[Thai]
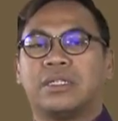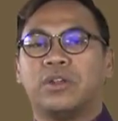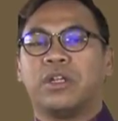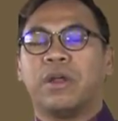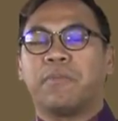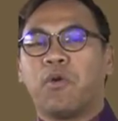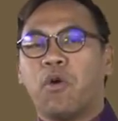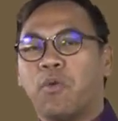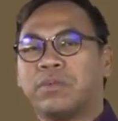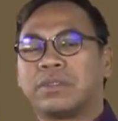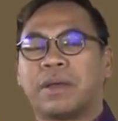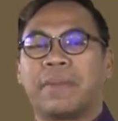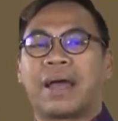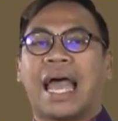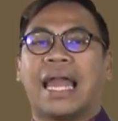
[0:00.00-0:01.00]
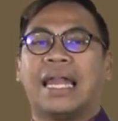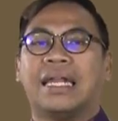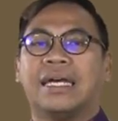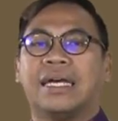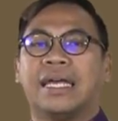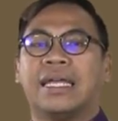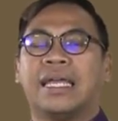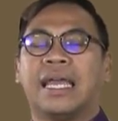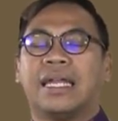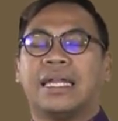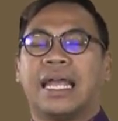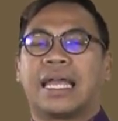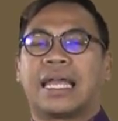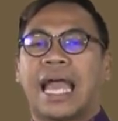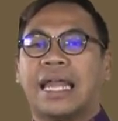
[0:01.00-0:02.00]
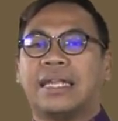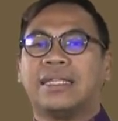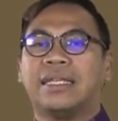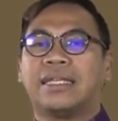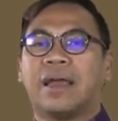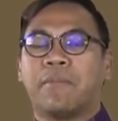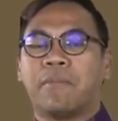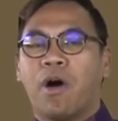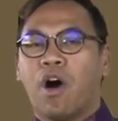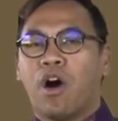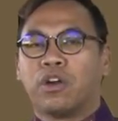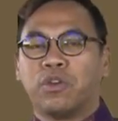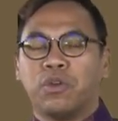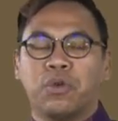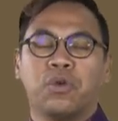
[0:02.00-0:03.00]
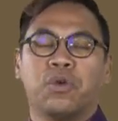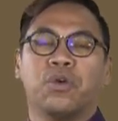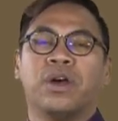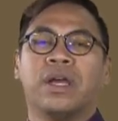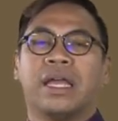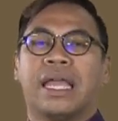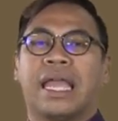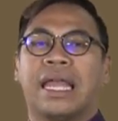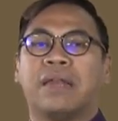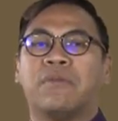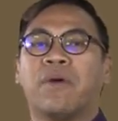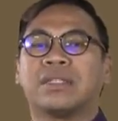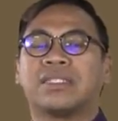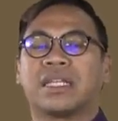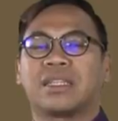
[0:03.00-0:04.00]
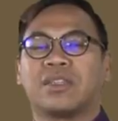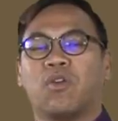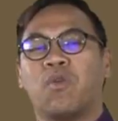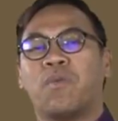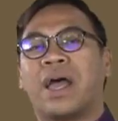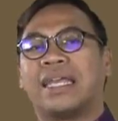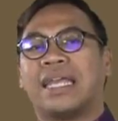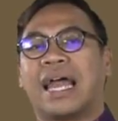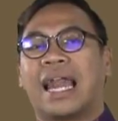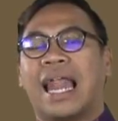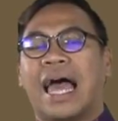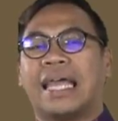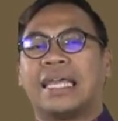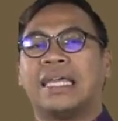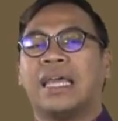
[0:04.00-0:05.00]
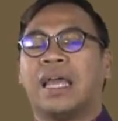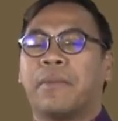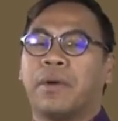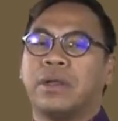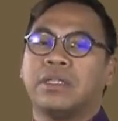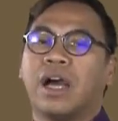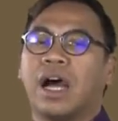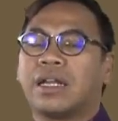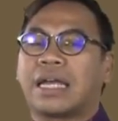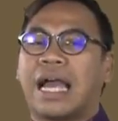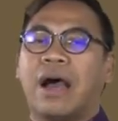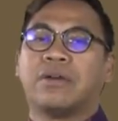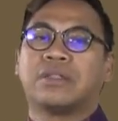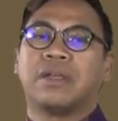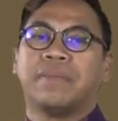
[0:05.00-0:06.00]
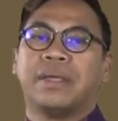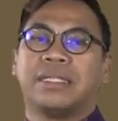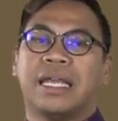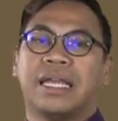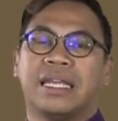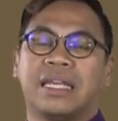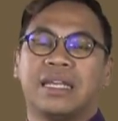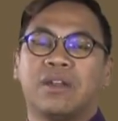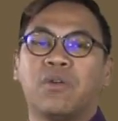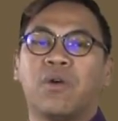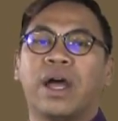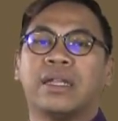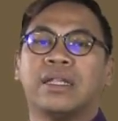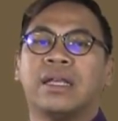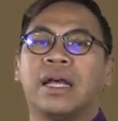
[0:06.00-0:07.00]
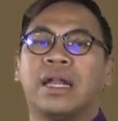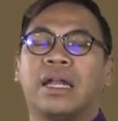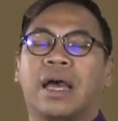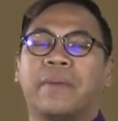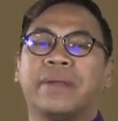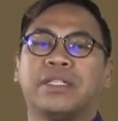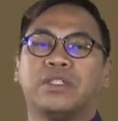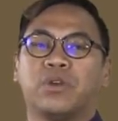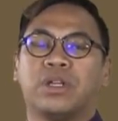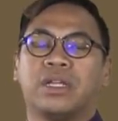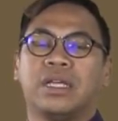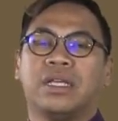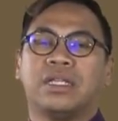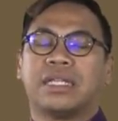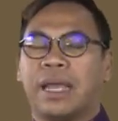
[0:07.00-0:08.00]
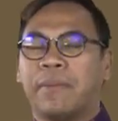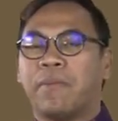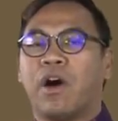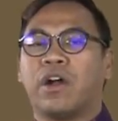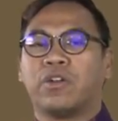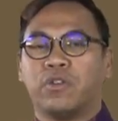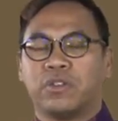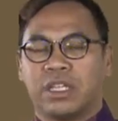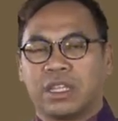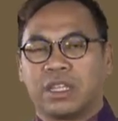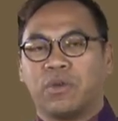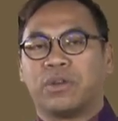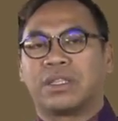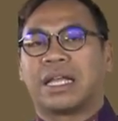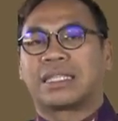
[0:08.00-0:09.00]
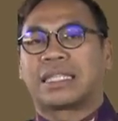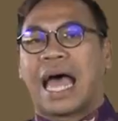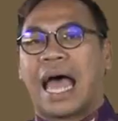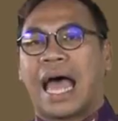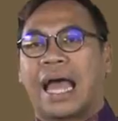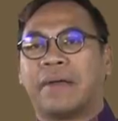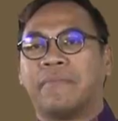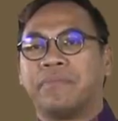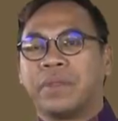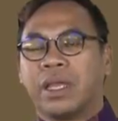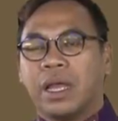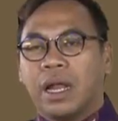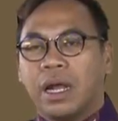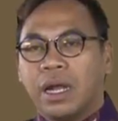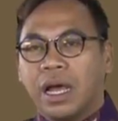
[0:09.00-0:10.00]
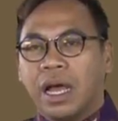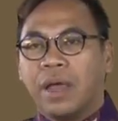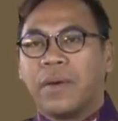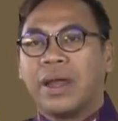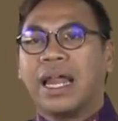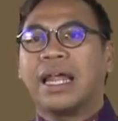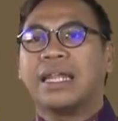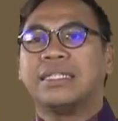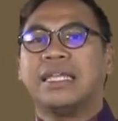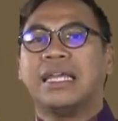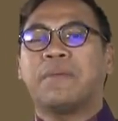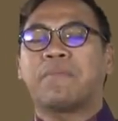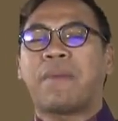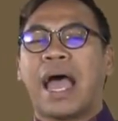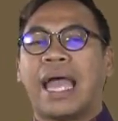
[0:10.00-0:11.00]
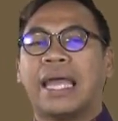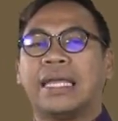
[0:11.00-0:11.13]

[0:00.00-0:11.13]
ยุทธภูมิสำคัญเลย ในการที่จะมองดูเห็นว่าศัตรูมาอย่างไร บนยอดเขาจะมีเจดีย์ด้วน และเป็นจุดที่ใช้มองดูศัตรูต่างๆ เลยวัดอรัญยิกไป